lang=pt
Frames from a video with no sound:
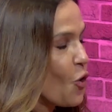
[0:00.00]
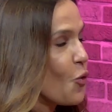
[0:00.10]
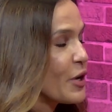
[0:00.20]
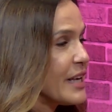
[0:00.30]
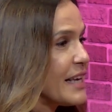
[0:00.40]

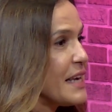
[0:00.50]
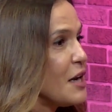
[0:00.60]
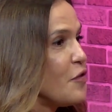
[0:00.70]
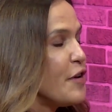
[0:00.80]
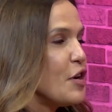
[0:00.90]
O que, que
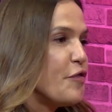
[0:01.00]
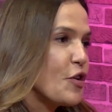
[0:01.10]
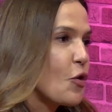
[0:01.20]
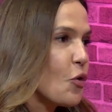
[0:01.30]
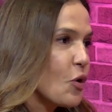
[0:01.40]
ele
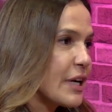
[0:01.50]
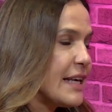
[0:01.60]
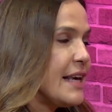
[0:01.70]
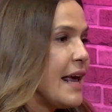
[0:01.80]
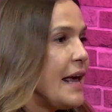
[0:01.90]
verificou?
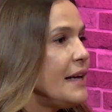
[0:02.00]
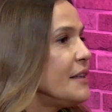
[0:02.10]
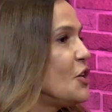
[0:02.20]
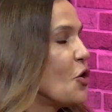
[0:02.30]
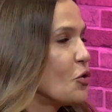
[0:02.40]
Que,
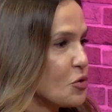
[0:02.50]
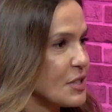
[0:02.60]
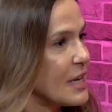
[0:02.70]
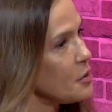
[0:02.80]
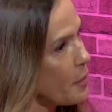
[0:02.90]
entre
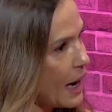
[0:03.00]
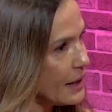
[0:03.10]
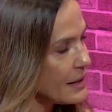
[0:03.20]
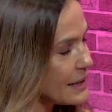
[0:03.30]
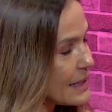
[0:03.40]
outros
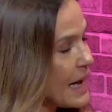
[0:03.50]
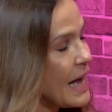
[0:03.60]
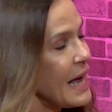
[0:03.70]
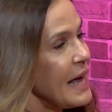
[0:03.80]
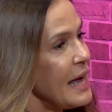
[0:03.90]
animais,
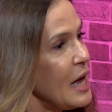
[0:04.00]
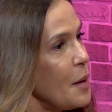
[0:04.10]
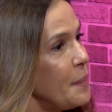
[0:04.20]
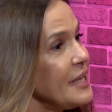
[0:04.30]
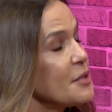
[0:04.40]

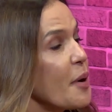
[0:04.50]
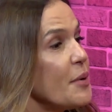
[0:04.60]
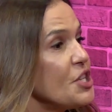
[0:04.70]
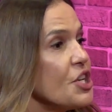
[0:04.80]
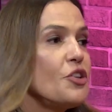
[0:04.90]
é,
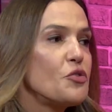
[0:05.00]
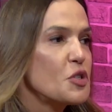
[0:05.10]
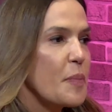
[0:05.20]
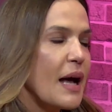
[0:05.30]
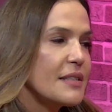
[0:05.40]
principalmente entre
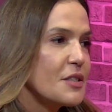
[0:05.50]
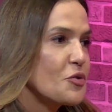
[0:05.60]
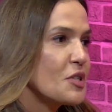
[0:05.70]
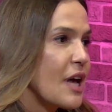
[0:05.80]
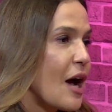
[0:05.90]
os
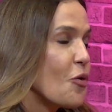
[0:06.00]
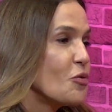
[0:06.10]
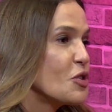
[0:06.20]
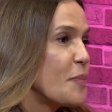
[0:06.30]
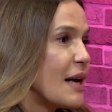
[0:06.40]
pássaros.
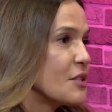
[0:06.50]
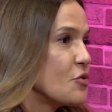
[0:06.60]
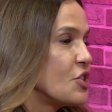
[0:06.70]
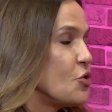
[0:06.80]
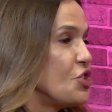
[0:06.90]
Alguns
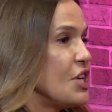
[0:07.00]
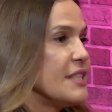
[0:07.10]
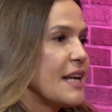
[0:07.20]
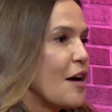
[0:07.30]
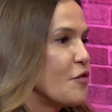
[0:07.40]
pássaros se
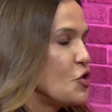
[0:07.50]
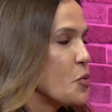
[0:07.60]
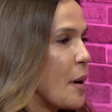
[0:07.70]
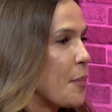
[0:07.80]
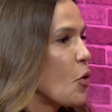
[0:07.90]
utilizavam de
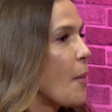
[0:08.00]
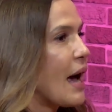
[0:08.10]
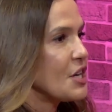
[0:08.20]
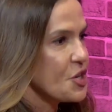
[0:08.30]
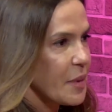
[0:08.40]
uma
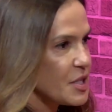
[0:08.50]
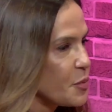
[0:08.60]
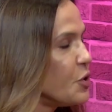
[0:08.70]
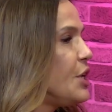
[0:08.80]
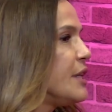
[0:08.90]
plumagem mais
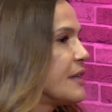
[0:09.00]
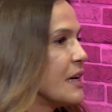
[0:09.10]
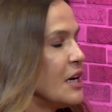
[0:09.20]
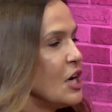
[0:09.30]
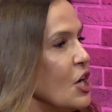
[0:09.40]

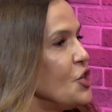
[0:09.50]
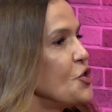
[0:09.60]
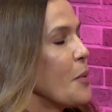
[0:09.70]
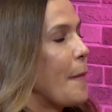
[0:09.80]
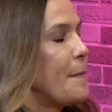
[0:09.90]
bonita,
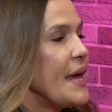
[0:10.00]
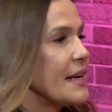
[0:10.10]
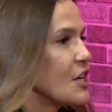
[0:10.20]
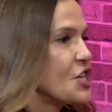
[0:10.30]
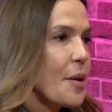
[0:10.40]
de uma
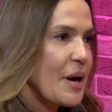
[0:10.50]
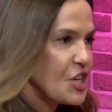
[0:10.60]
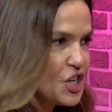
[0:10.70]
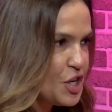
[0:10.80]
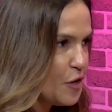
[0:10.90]
pena
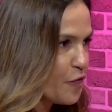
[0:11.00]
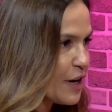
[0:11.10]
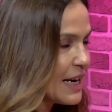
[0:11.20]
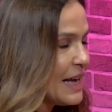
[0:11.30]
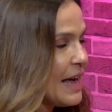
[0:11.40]

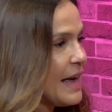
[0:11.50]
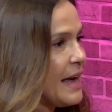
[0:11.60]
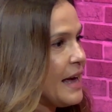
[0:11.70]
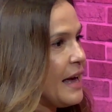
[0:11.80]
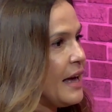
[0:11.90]
chamativa,
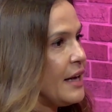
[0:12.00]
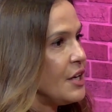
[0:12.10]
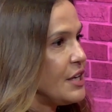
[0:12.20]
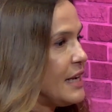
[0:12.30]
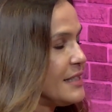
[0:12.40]

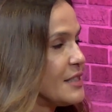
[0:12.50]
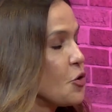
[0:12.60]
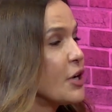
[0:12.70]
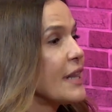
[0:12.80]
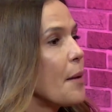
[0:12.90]
é, eles
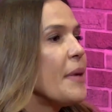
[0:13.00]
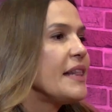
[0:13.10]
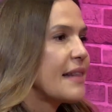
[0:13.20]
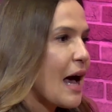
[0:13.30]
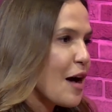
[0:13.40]
se
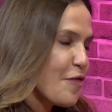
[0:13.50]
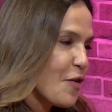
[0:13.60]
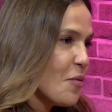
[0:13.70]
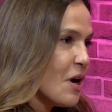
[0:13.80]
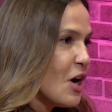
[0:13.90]

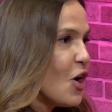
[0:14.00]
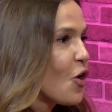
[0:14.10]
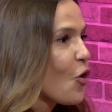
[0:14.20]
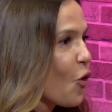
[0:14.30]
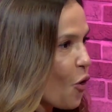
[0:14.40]
ornamentavam
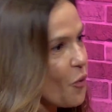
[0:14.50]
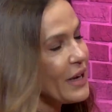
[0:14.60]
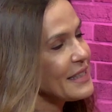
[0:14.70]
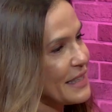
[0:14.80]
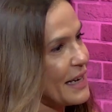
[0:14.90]
com
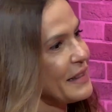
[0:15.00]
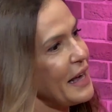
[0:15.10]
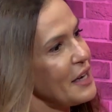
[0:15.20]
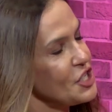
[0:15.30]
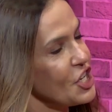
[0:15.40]
a
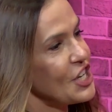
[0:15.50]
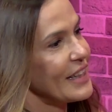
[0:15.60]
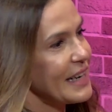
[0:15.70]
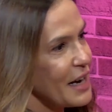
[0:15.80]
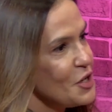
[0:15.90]
estratégia de
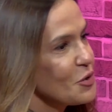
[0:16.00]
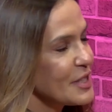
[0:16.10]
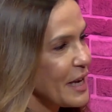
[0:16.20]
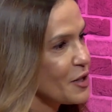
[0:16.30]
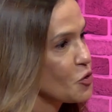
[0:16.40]
atrair o
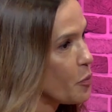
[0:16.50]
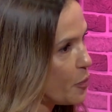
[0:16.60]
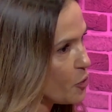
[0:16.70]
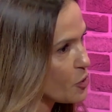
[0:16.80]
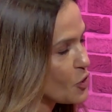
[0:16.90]
sexo
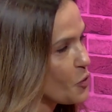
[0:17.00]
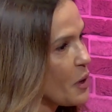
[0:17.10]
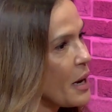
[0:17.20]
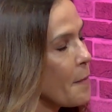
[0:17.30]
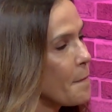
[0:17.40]
oposto
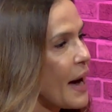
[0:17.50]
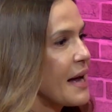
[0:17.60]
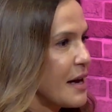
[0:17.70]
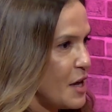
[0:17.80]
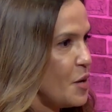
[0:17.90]

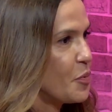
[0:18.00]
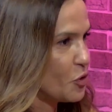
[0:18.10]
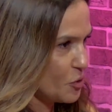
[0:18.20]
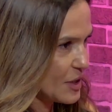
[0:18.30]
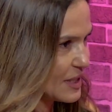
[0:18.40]
para a
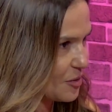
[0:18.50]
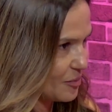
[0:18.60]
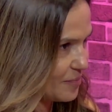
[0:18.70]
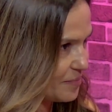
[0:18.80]
reprodução.